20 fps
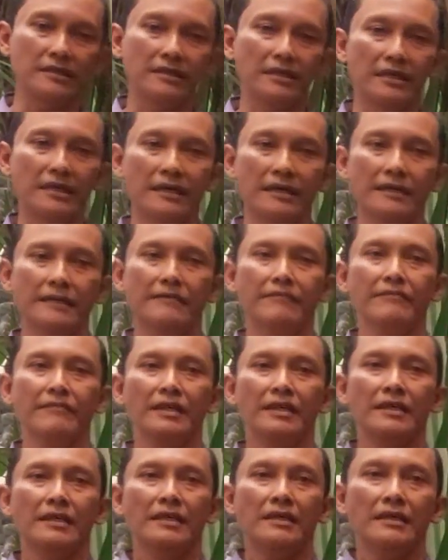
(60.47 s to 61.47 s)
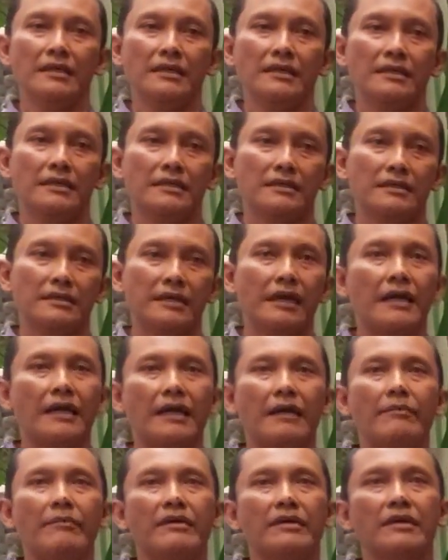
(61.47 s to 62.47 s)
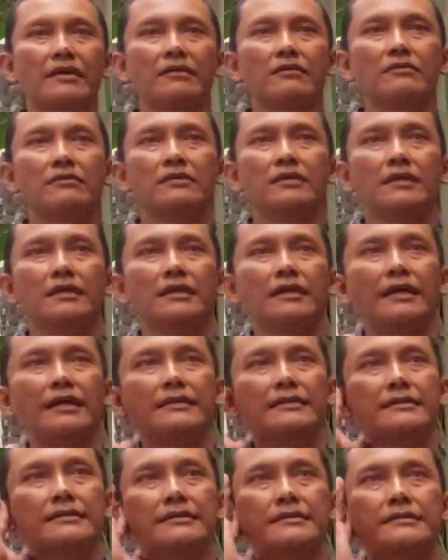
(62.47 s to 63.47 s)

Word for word: dia dia nggak mengikuti kelas